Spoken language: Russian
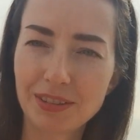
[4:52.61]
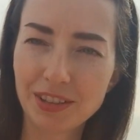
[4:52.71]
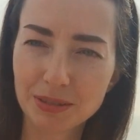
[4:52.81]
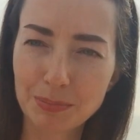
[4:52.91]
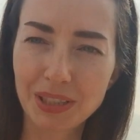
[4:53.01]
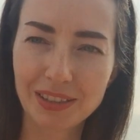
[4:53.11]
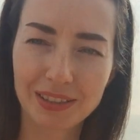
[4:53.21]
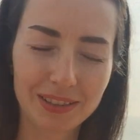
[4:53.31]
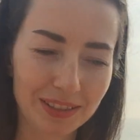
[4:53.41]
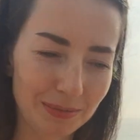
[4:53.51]

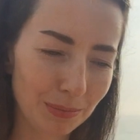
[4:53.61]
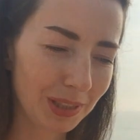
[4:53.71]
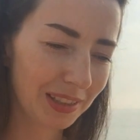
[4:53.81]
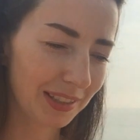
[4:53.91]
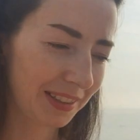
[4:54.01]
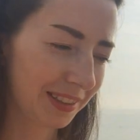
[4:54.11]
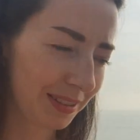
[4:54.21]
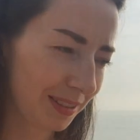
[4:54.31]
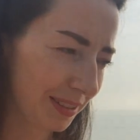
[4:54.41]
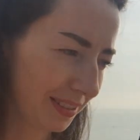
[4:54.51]
терпела,
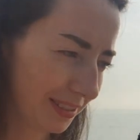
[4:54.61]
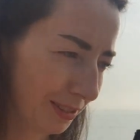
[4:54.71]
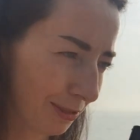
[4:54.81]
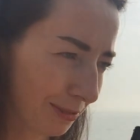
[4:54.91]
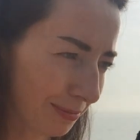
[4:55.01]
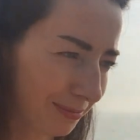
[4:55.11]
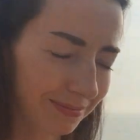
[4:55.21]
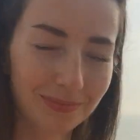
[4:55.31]
мылась, ну,